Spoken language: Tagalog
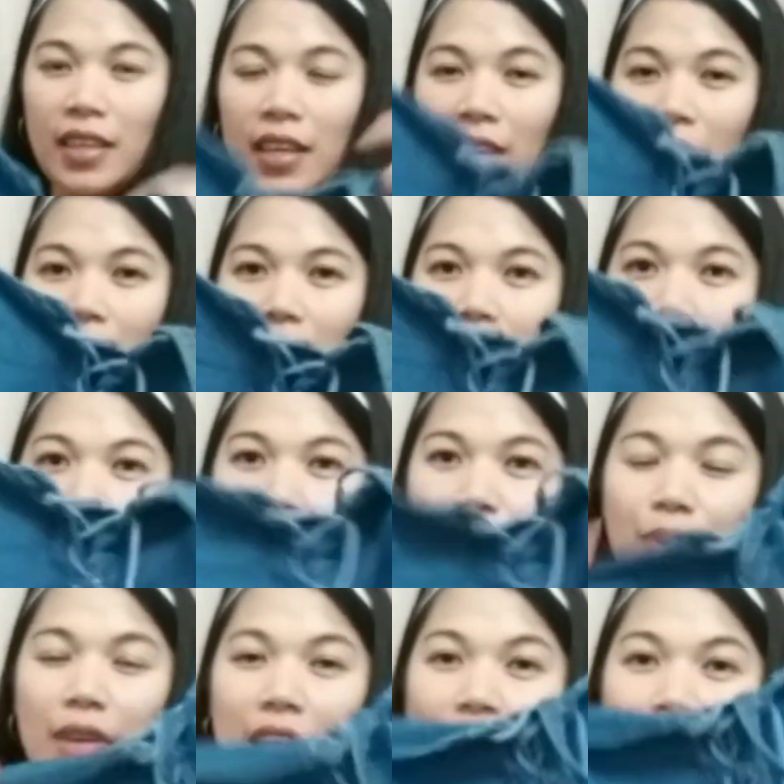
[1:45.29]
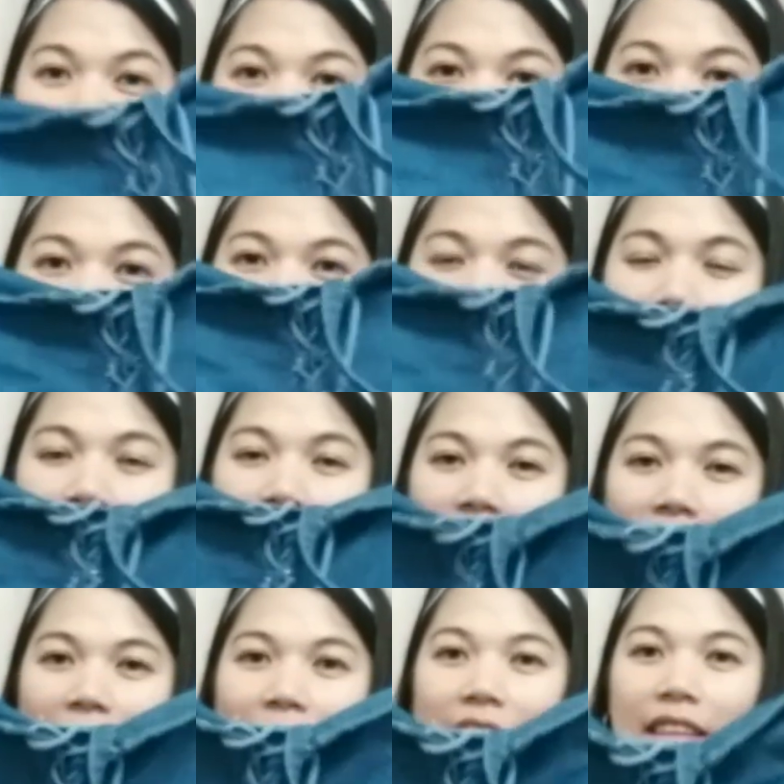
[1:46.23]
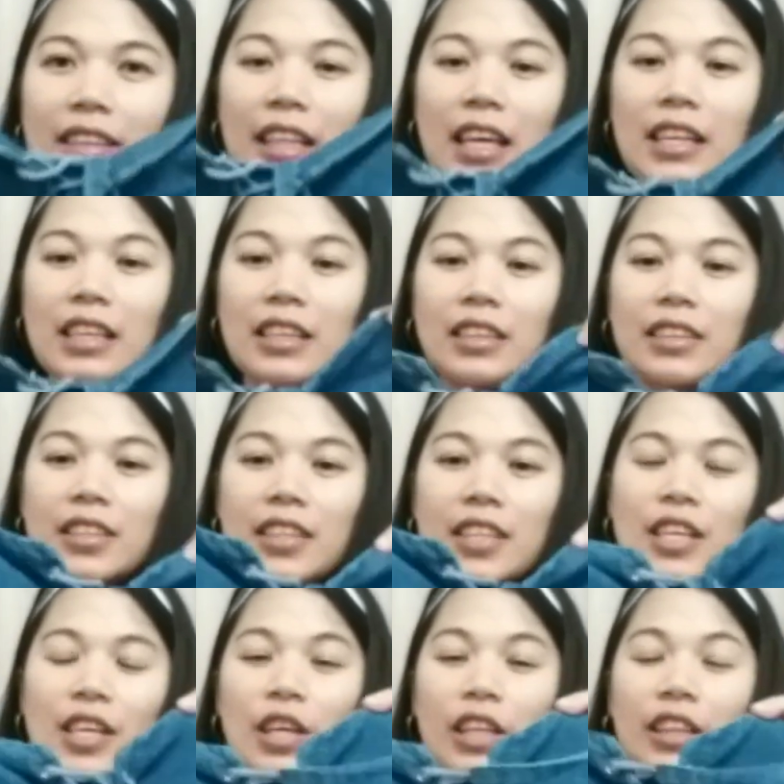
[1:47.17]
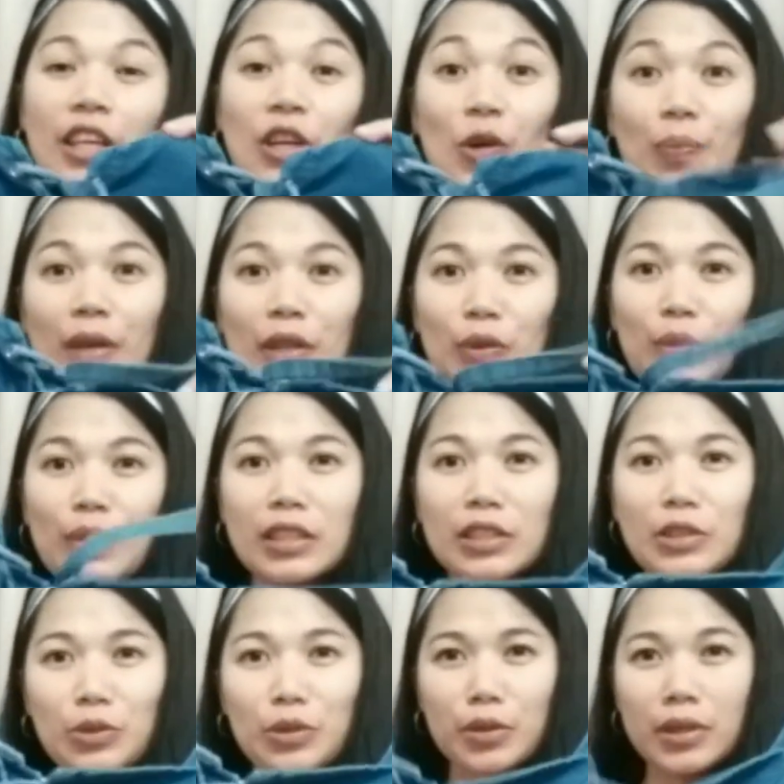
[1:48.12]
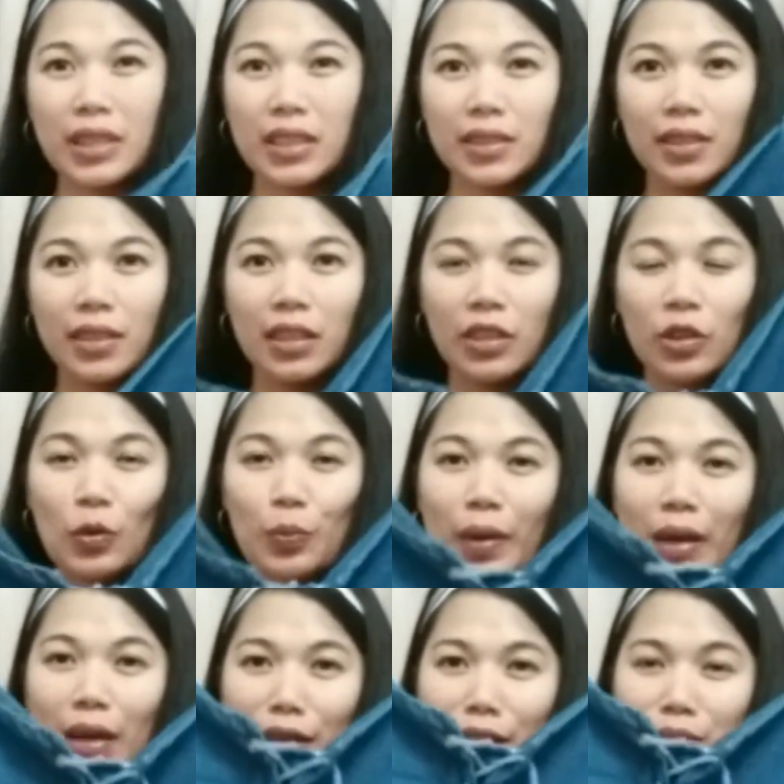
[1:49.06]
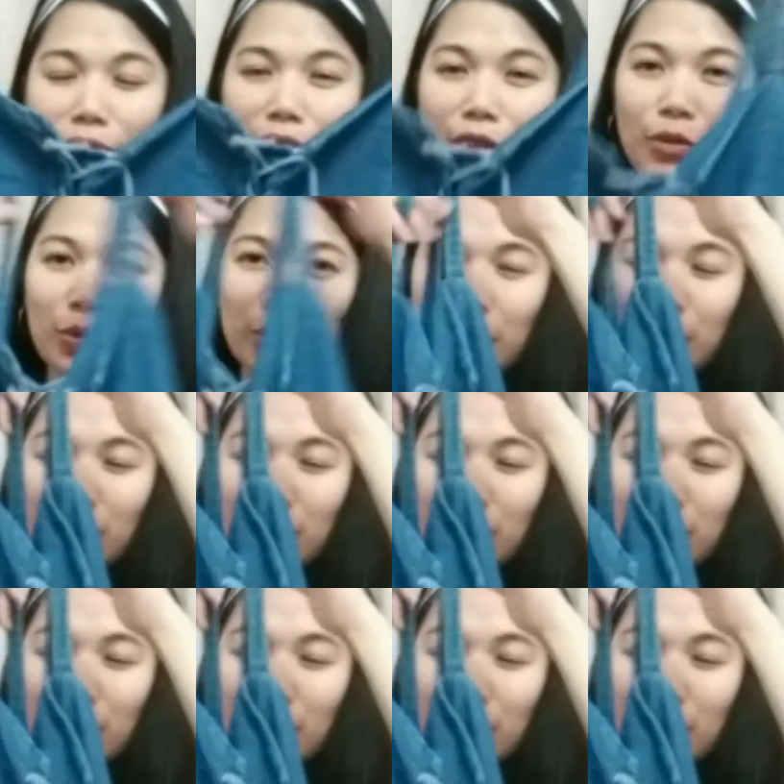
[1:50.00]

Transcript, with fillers: Ayan, nabili ko din to sa halagang 10 and hindi ko pa to nasuot kasi hindi ko pa alam saan ko siya